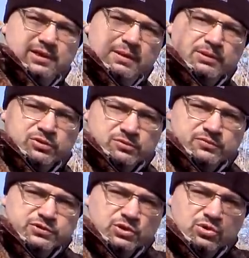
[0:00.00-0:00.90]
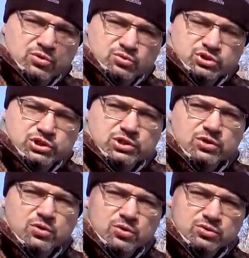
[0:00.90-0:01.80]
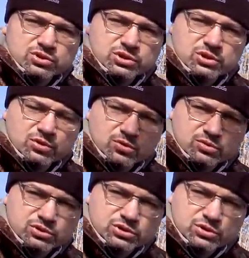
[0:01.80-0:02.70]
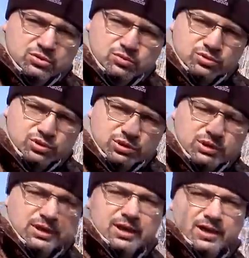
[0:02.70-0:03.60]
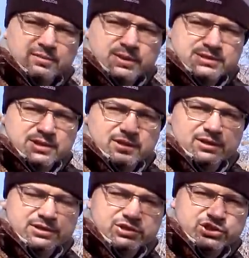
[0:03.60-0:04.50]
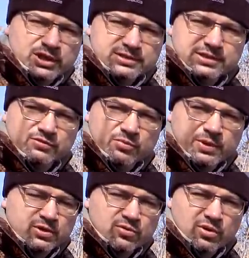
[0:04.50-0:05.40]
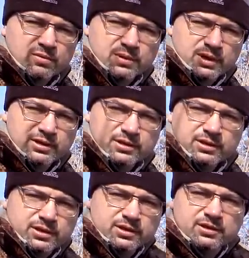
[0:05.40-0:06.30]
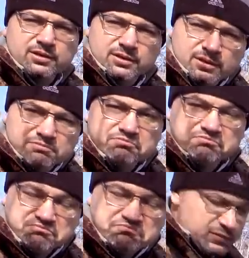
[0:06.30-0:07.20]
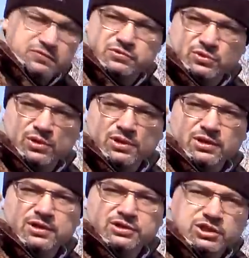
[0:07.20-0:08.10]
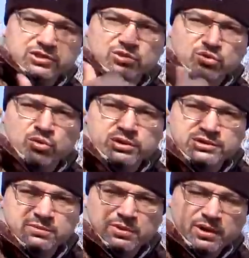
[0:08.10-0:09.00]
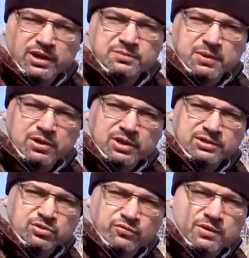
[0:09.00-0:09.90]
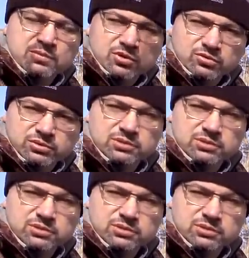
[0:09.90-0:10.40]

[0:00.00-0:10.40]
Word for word: А потом все хуже, хуже, хуже, хуже. Рыба стала насыщаться его прикормкой. И все. Сейчас он ходит, собирает по крантовкам грунт.